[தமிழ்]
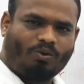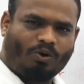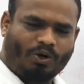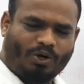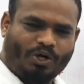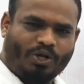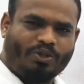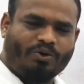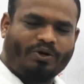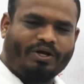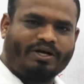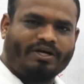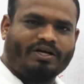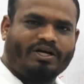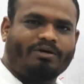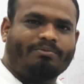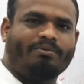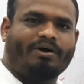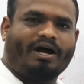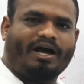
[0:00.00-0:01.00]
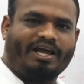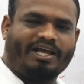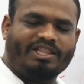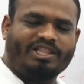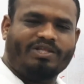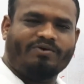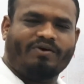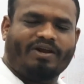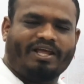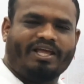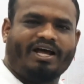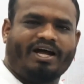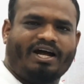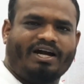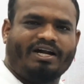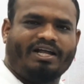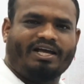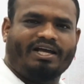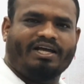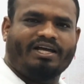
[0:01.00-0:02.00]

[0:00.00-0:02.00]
ஒன்று தொடக்கம் ஐந்து வரையான